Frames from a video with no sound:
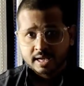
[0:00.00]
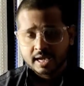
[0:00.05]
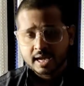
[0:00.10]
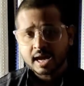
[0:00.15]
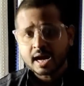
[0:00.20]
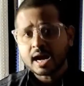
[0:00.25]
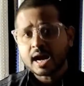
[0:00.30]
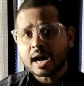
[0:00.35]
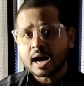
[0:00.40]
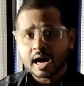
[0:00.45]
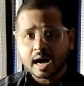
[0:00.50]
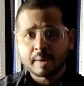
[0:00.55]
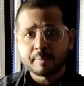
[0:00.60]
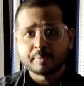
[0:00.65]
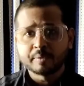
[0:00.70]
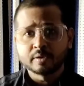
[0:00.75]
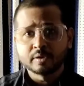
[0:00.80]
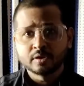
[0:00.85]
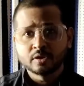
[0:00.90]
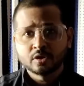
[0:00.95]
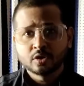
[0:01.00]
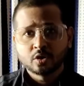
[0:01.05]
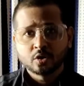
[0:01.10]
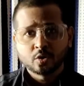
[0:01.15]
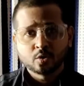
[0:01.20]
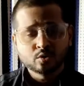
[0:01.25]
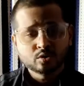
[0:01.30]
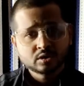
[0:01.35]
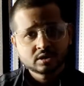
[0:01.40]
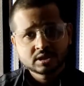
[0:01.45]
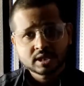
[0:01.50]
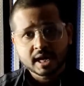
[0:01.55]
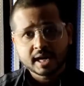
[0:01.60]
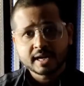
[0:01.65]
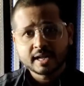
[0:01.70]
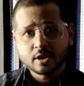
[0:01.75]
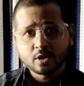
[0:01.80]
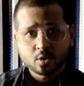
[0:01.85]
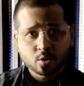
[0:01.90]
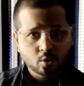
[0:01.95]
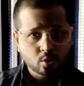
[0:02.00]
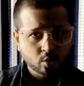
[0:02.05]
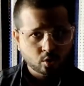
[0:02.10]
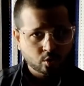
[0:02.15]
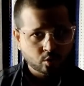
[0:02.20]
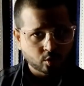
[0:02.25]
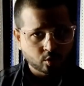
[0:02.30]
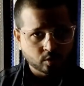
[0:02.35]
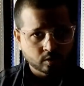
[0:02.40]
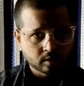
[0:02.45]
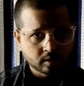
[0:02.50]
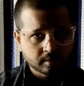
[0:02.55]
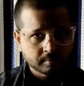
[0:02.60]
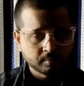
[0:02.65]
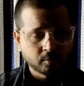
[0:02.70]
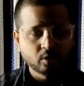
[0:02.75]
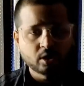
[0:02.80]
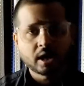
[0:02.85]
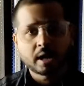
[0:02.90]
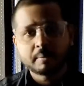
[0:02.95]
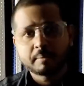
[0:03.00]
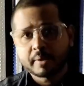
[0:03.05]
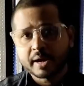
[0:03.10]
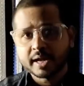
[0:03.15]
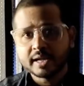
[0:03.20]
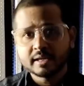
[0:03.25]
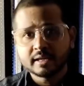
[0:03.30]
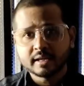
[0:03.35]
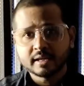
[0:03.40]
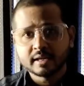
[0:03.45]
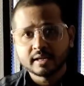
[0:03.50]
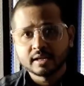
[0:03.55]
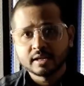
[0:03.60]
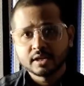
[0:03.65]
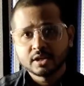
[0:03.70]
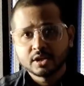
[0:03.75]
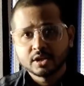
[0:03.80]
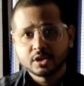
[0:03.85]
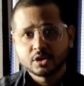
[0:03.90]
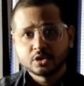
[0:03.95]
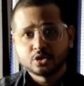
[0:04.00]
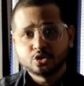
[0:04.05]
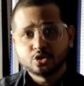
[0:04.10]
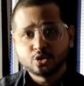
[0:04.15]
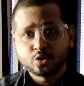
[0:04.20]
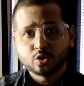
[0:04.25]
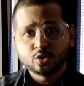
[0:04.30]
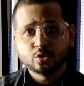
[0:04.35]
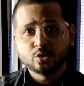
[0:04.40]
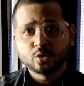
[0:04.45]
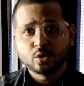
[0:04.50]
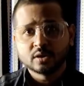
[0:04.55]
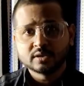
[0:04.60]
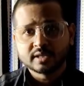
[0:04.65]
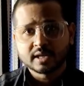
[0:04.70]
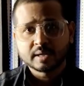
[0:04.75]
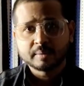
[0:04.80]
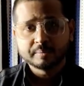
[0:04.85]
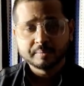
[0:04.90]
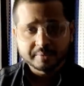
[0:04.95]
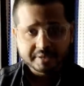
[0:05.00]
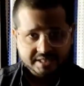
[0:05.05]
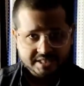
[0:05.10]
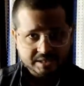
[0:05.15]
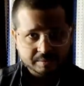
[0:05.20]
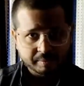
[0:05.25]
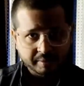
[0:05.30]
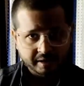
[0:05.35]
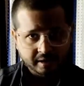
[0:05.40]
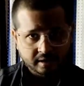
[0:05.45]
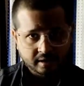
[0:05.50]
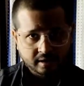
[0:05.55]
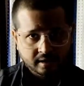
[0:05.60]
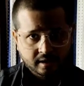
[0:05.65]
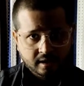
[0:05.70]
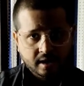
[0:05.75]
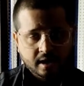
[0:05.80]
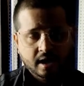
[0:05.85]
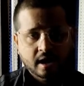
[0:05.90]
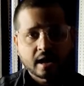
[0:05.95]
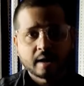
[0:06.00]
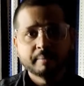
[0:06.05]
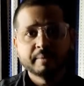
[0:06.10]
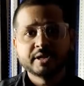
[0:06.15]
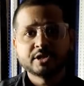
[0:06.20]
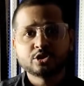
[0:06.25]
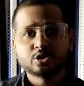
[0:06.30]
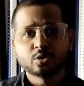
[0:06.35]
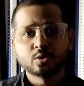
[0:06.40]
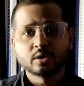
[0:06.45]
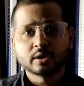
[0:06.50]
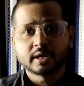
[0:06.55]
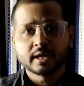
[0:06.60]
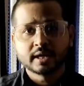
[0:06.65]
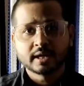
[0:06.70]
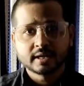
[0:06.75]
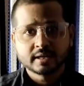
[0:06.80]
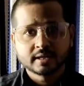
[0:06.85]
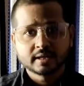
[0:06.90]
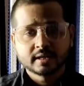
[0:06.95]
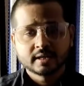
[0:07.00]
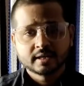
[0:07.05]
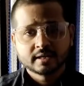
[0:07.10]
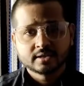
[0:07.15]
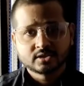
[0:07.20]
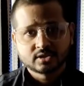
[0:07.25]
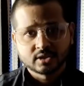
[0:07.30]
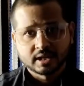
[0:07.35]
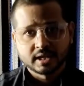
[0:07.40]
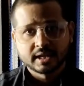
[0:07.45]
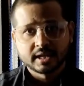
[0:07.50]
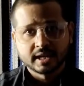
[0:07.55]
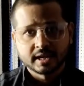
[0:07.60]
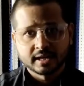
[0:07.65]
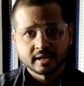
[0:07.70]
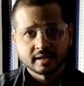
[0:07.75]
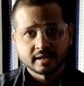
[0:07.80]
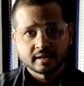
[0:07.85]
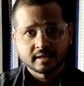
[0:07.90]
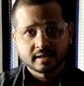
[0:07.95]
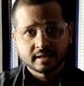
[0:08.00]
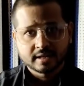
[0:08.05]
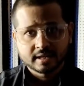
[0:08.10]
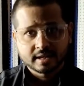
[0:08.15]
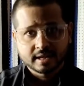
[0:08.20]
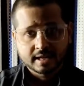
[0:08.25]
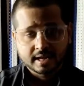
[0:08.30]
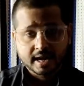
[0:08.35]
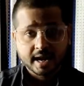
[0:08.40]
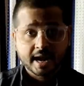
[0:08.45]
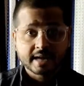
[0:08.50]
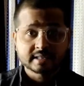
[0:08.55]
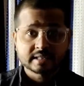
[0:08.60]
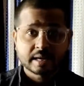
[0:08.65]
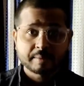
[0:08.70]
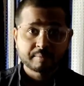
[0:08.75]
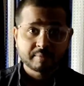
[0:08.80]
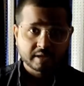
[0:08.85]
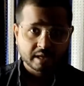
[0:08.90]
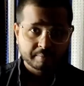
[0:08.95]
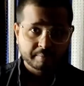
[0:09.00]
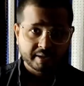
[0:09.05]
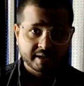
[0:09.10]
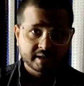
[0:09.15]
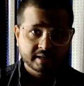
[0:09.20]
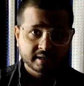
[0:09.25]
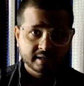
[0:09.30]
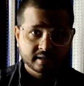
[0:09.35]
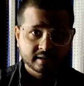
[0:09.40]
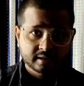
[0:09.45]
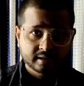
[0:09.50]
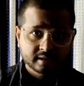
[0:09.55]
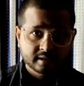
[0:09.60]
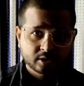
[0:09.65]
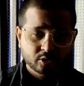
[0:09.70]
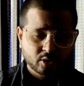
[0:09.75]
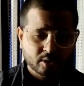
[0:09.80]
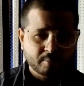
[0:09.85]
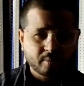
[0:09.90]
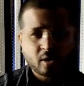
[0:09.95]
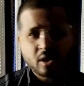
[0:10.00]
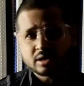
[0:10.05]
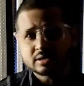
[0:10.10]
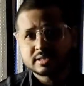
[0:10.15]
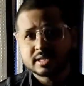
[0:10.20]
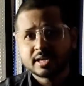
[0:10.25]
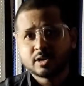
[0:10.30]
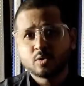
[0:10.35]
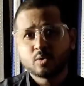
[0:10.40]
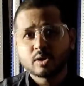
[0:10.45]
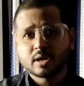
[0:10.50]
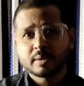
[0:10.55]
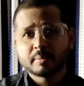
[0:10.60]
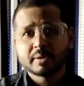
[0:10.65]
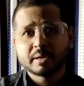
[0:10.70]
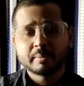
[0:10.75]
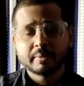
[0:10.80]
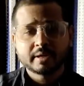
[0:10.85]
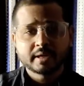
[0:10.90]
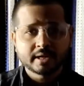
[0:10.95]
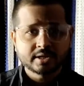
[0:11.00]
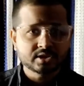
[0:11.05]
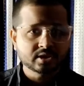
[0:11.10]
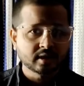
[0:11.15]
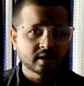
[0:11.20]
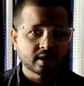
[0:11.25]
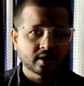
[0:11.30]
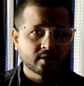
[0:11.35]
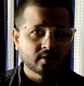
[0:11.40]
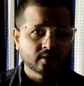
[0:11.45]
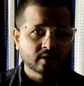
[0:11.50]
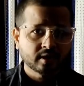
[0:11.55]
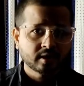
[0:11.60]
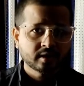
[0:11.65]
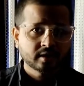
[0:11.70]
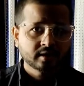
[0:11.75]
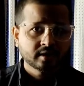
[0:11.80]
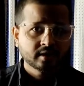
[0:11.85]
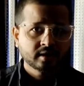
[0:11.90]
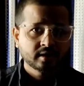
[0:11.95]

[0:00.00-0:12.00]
क्या आप उन सारे लोगों को भुला पाएंगे जो 2020 में हमें छोड़ के चले गए हैं क्या ऐसा आप कर पाएंगे क्योंकि बहुत सारे लोग के मन में यही चल रहा होगा